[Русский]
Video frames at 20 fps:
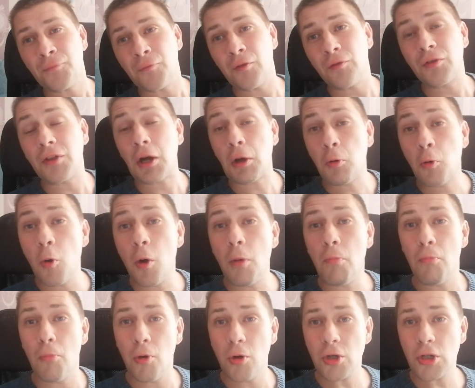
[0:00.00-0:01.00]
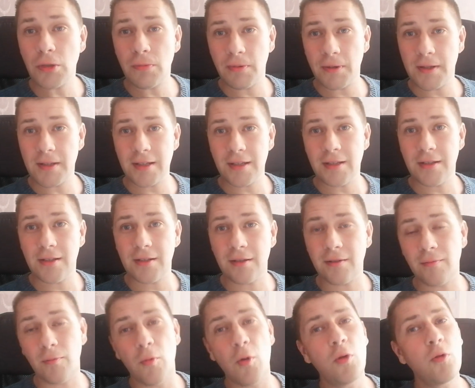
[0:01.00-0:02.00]
Такое может
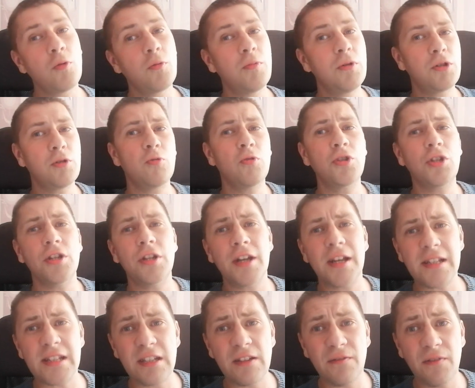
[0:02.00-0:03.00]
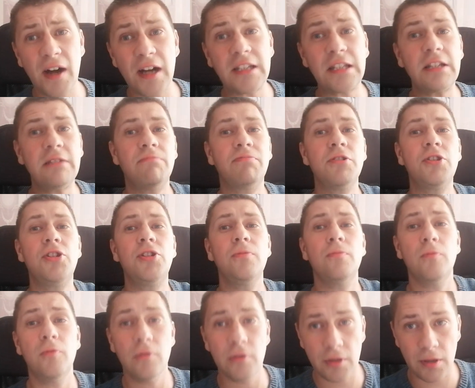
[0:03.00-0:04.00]
произойти. Могут быть очень разные факторы,
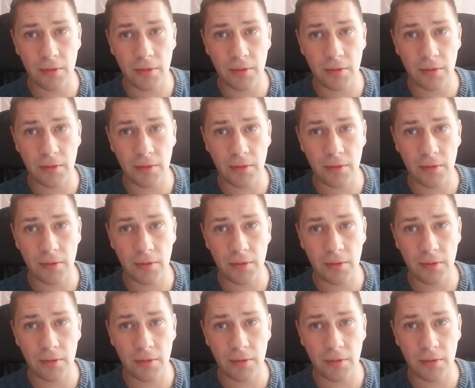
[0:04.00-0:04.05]
почему это